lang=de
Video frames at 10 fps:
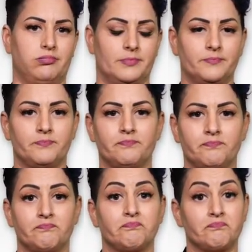Haben
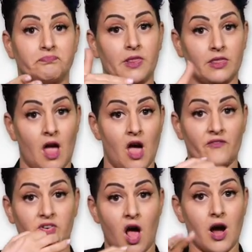Sie Fragen zum
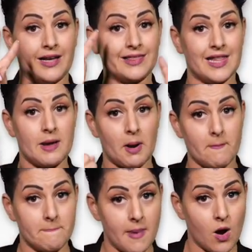Thema Bauen?
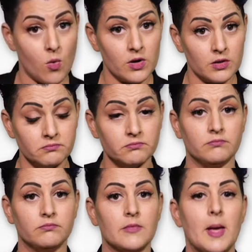
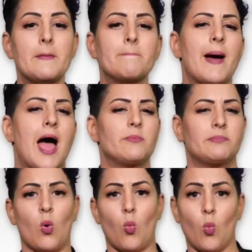Sind Sie
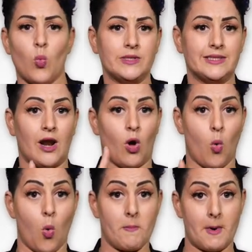zum Beispiel nicht
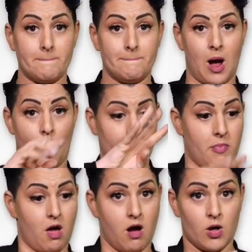sicher, ob Ihr
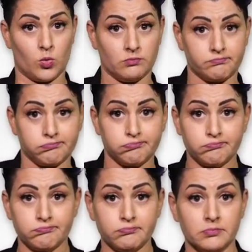Bauvorhaben
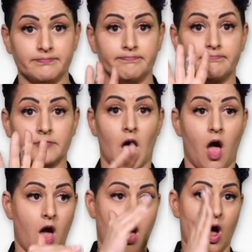oder die
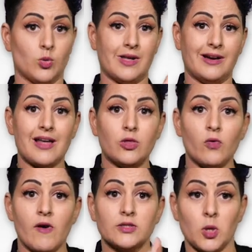Renovation Ihres
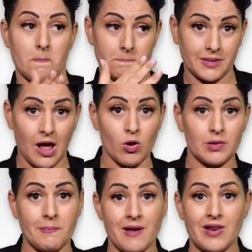Hauses eine
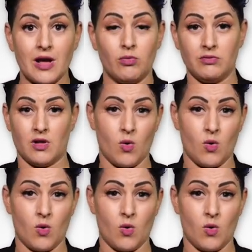Bewilligung braucht?